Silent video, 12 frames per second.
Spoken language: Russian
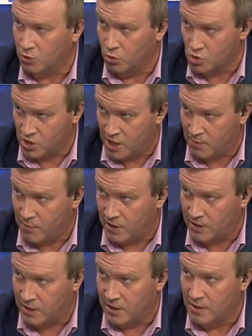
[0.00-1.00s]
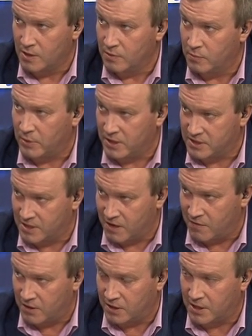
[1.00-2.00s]
Тоже как бы она
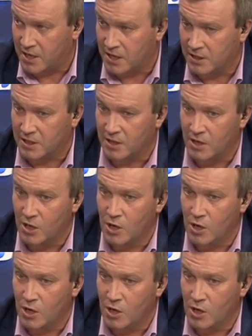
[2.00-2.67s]
представлена на рынке.